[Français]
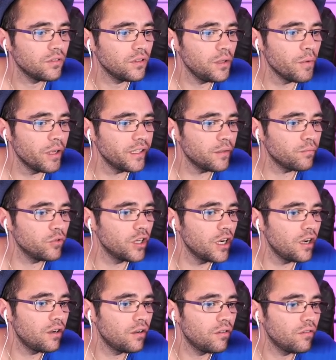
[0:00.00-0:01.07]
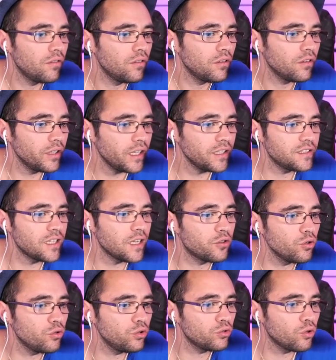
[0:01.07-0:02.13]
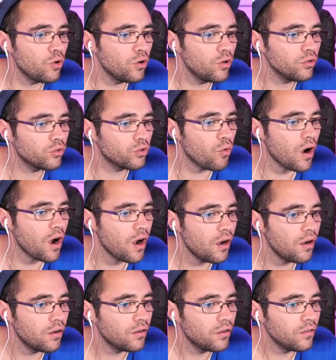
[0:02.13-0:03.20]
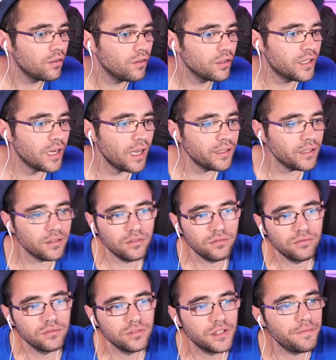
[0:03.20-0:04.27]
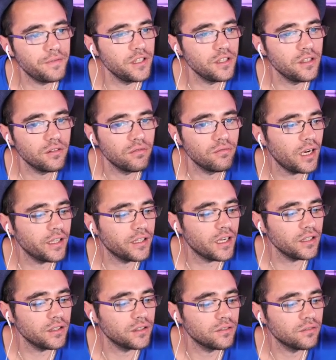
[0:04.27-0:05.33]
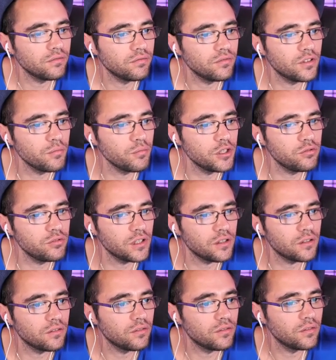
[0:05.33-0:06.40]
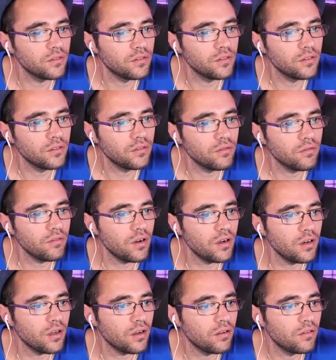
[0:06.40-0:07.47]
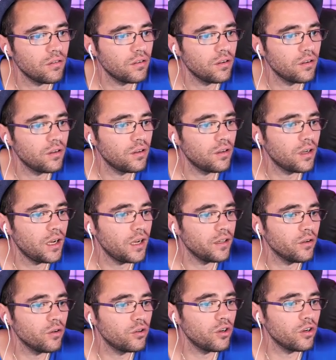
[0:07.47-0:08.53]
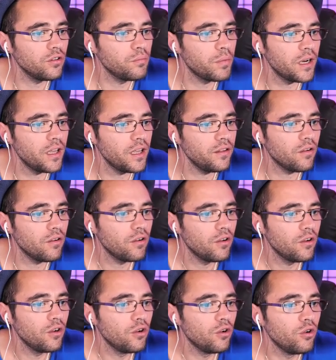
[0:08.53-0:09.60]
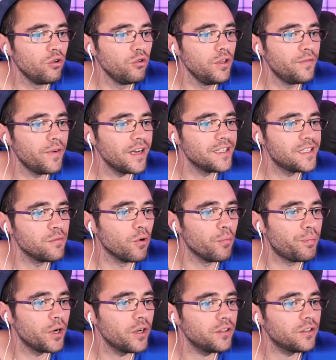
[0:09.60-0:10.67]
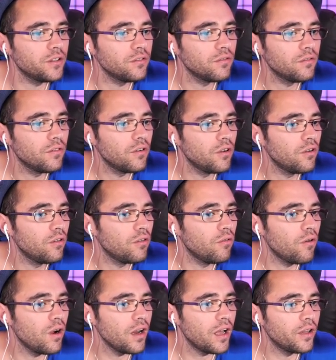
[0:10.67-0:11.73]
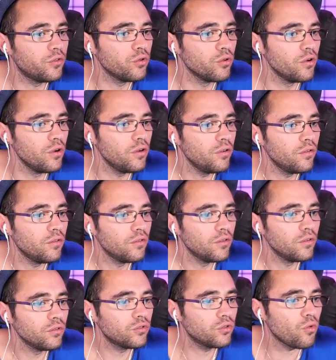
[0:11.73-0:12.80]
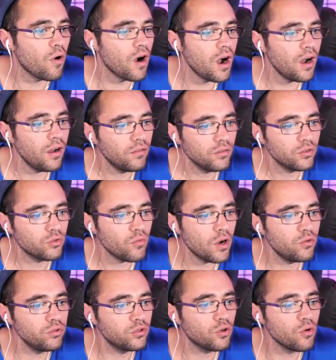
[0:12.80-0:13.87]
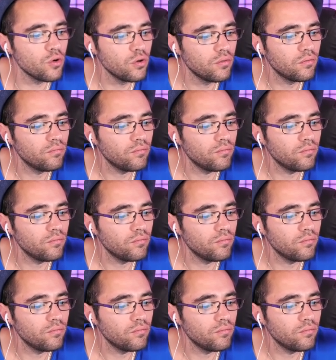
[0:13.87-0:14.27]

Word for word: Il m'attaque, mon gars. Regardez ça, deux coups de croc, trois, quatre, c'est fini. Allez, crac, donne-moi tout ça. Voilà. Allez, encore une baleine. Lui, il va laisser mon pote. Voilà, deux, trois, trois coups de croc.